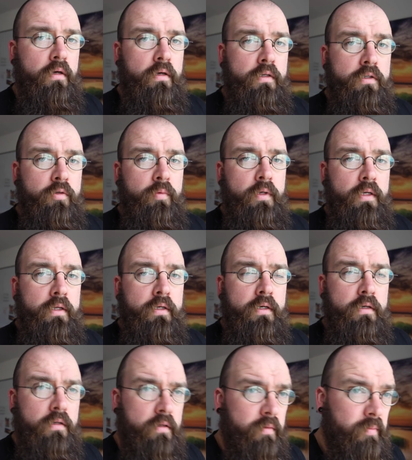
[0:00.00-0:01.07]
Ich
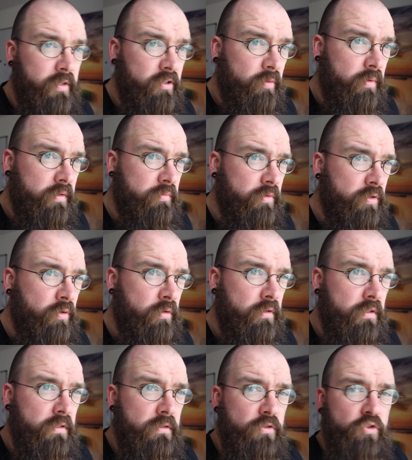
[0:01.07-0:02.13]
überlege nämlich, ob ich mit
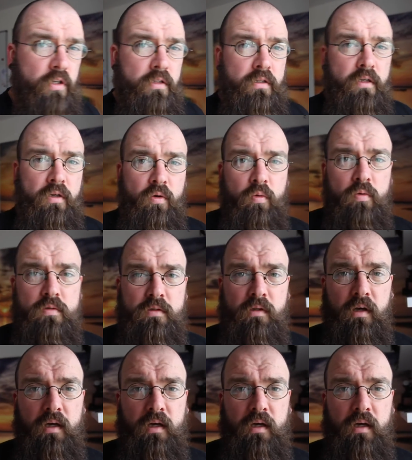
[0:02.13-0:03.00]
Cookie statt der großen